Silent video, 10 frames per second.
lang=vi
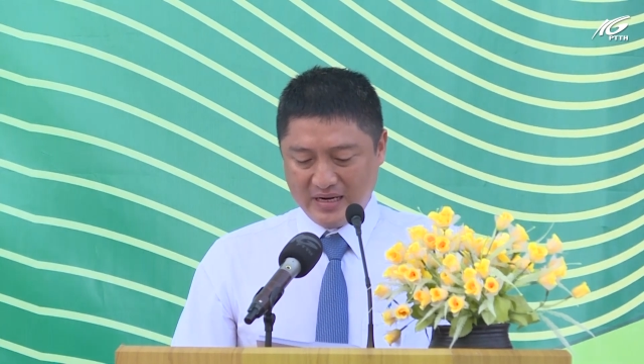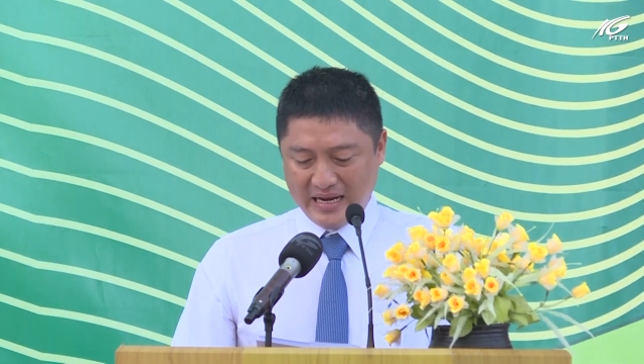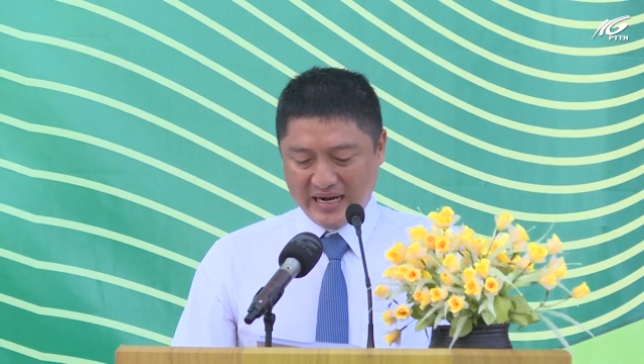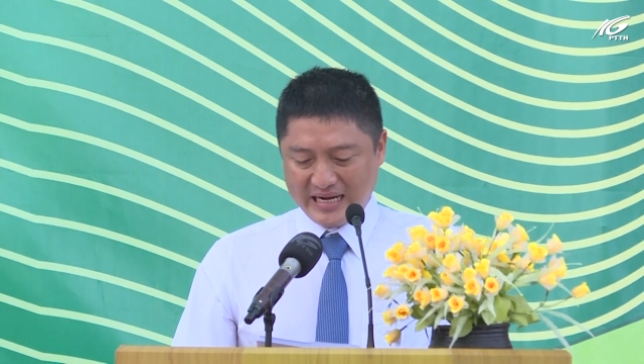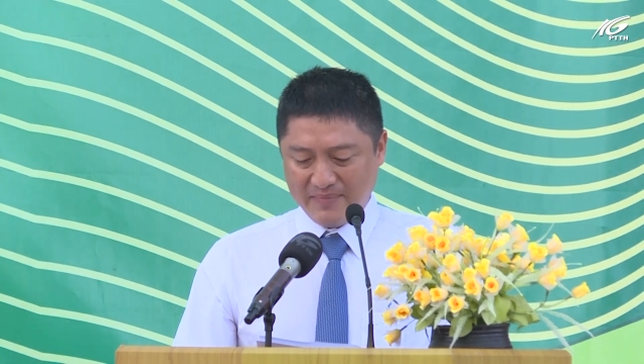
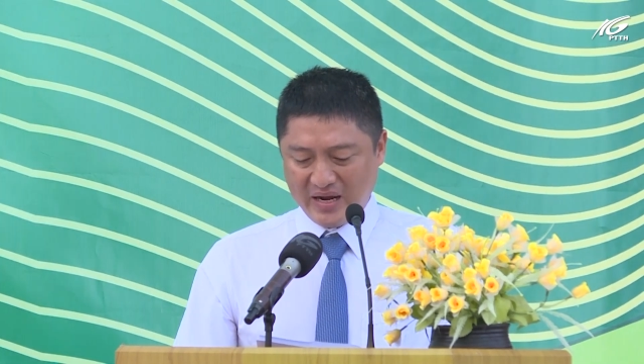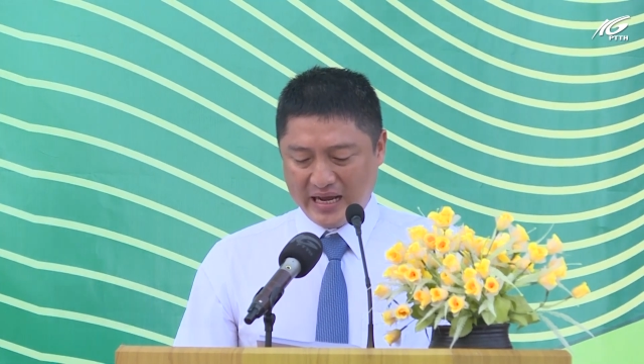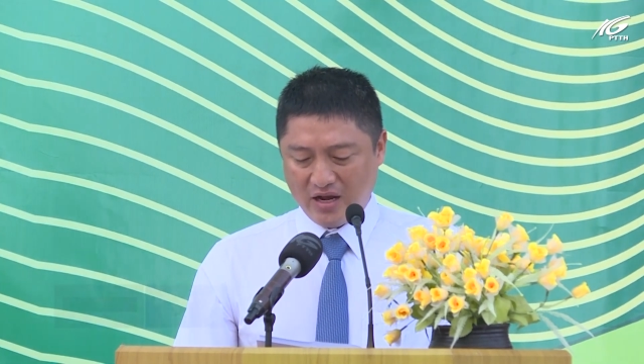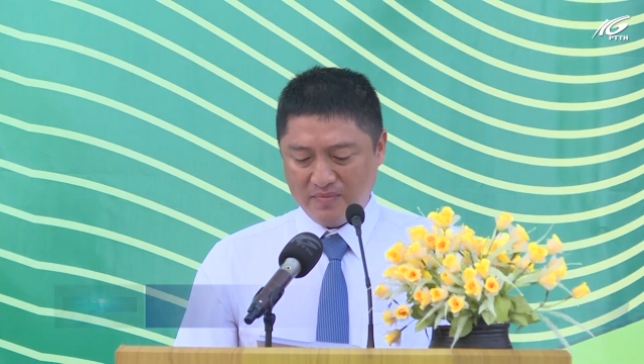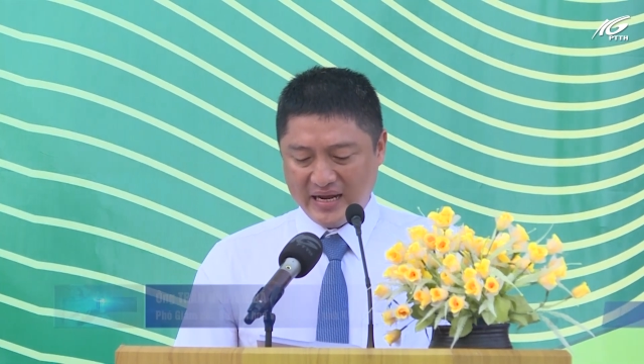lễ khai mạc
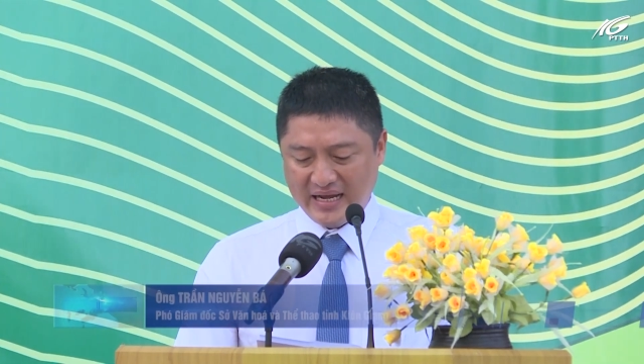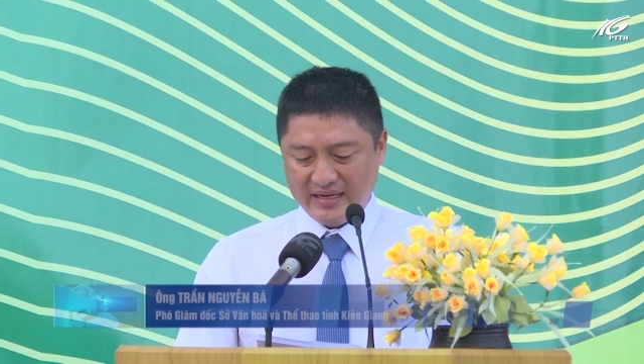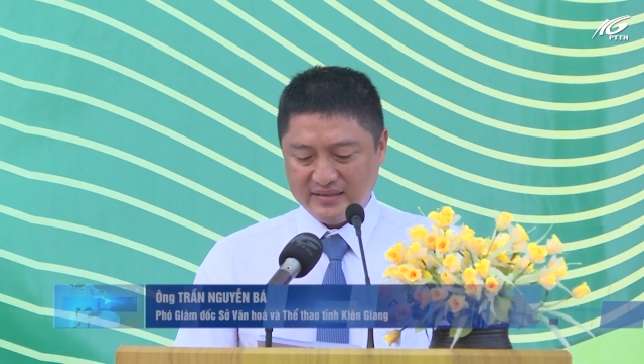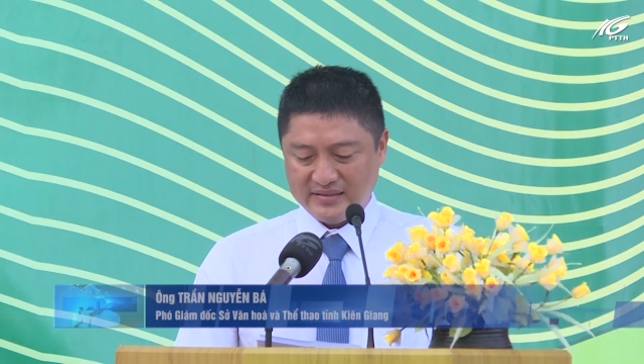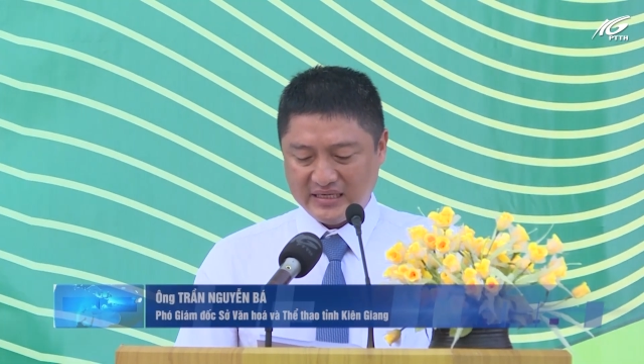hè hôm
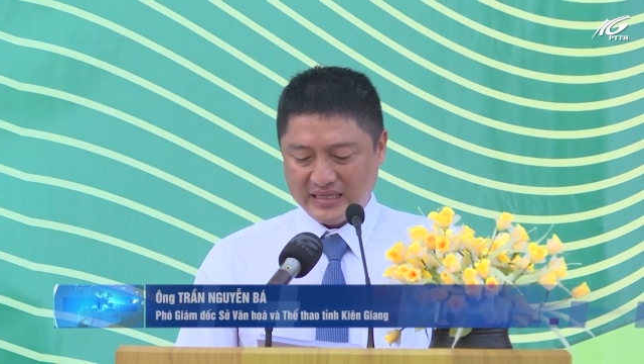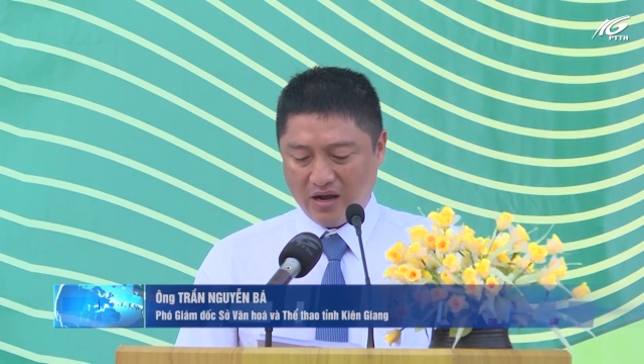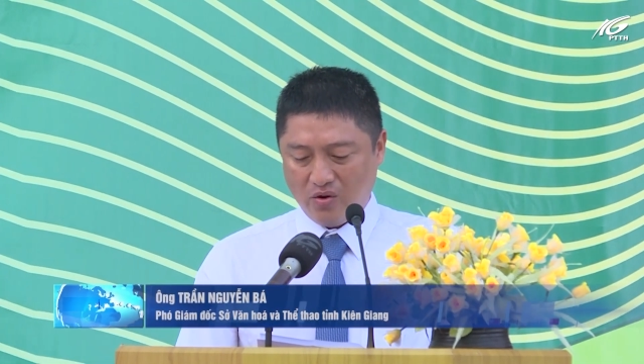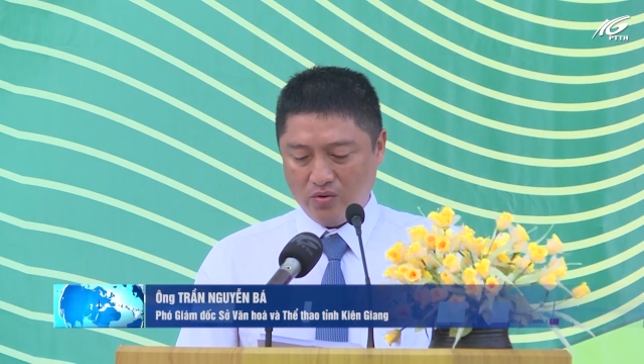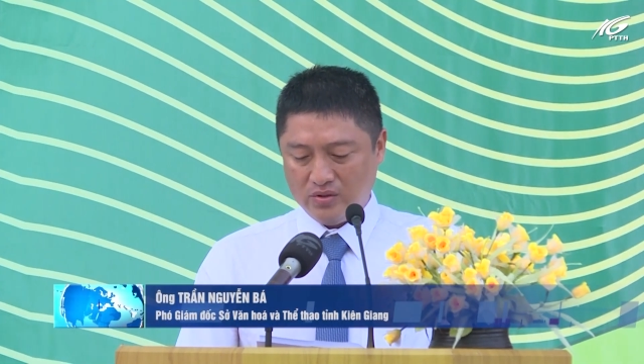nay sẽ
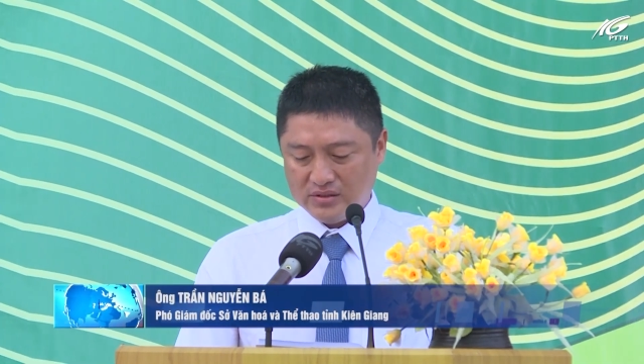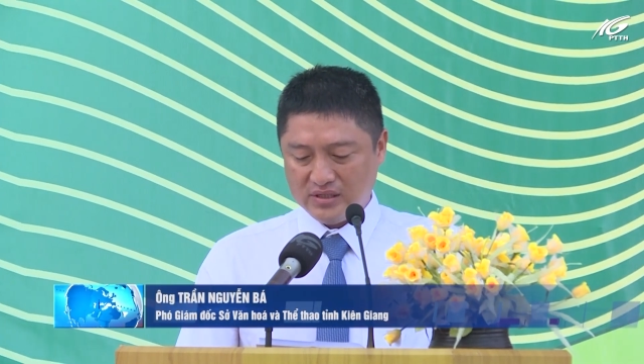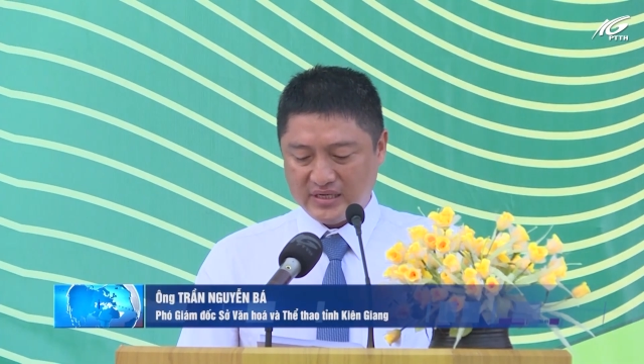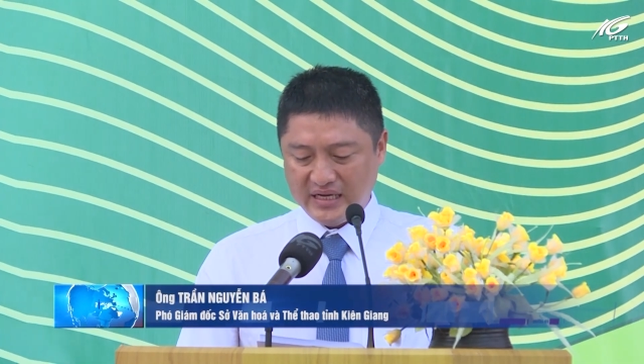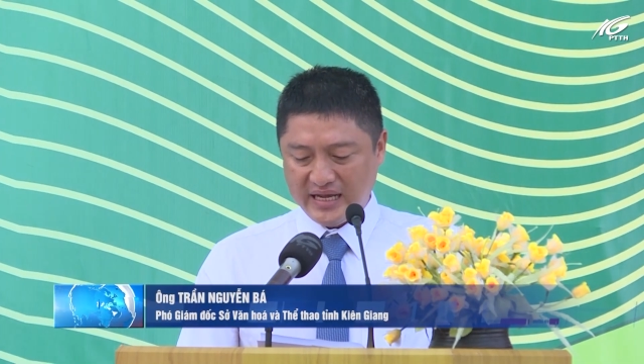tạo
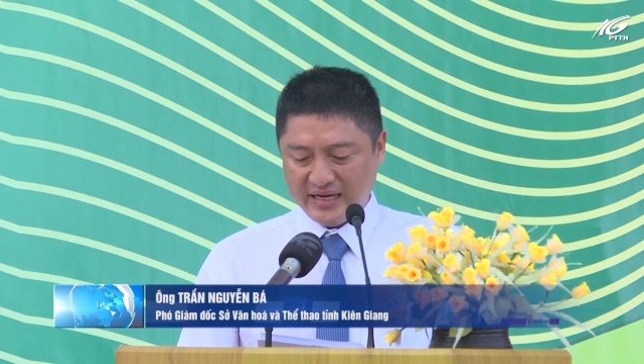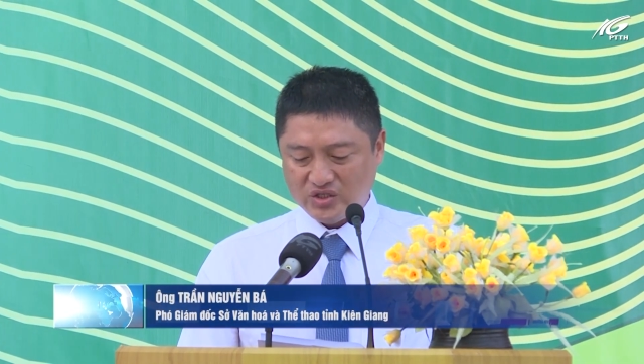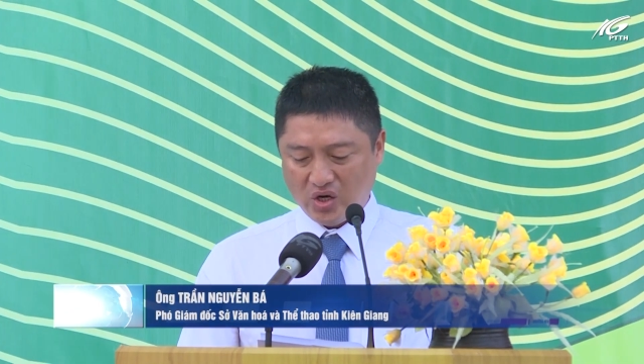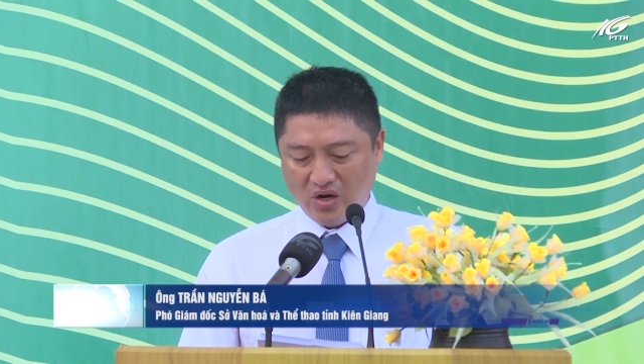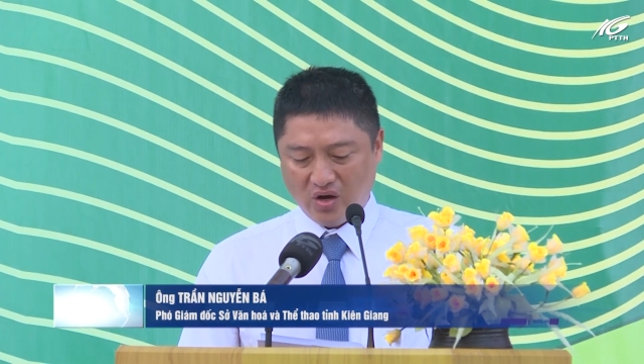được khí thế
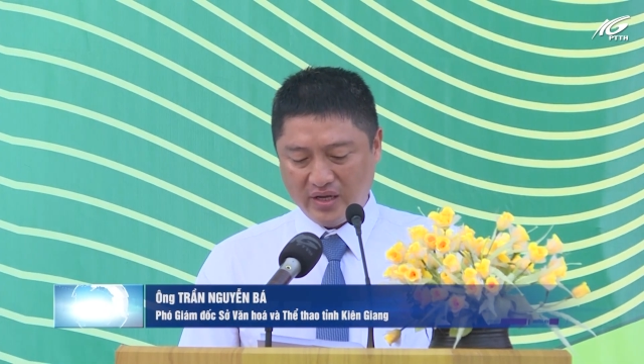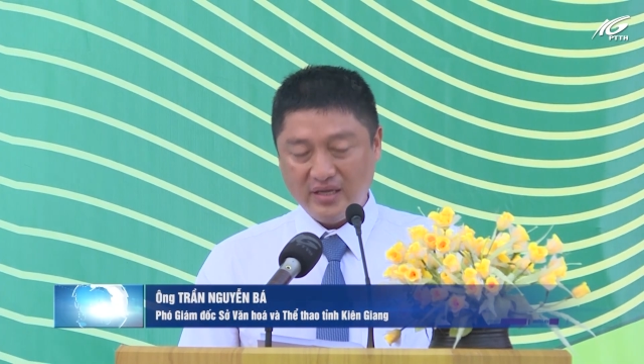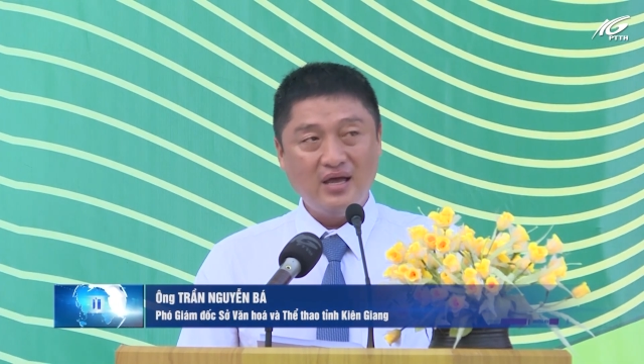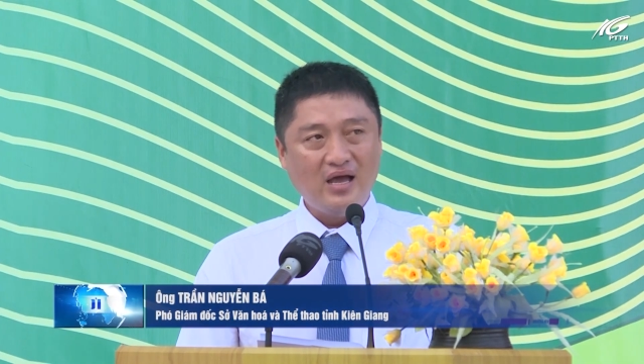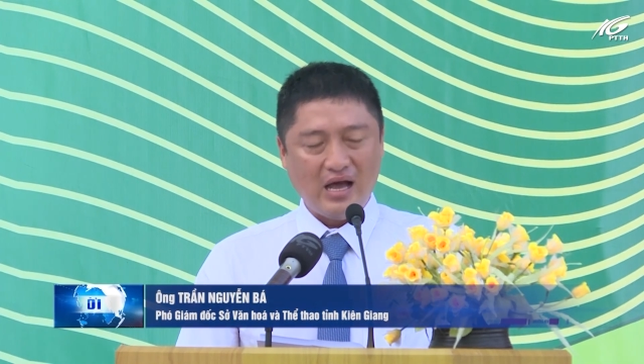sôi nổi,